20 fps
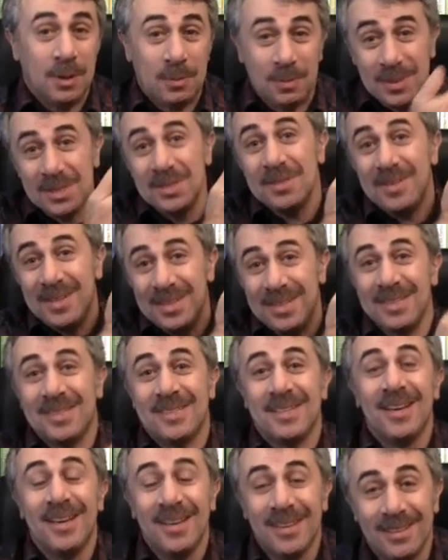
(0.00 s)

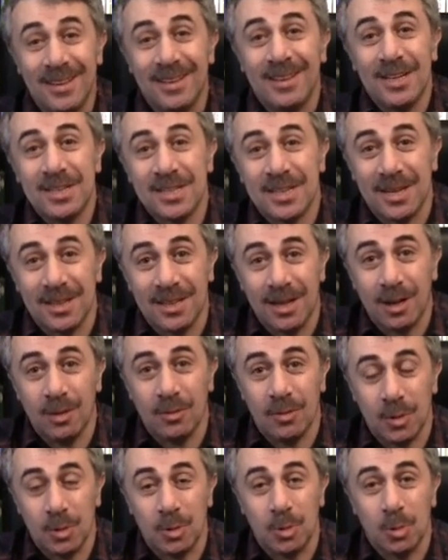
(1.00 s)
Подписывайтесь на наш
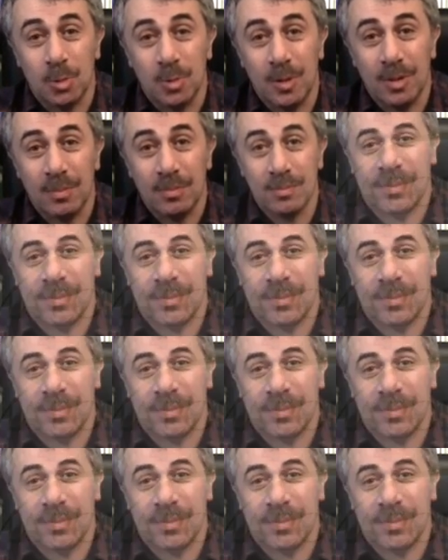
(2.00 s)
канал в YouTube.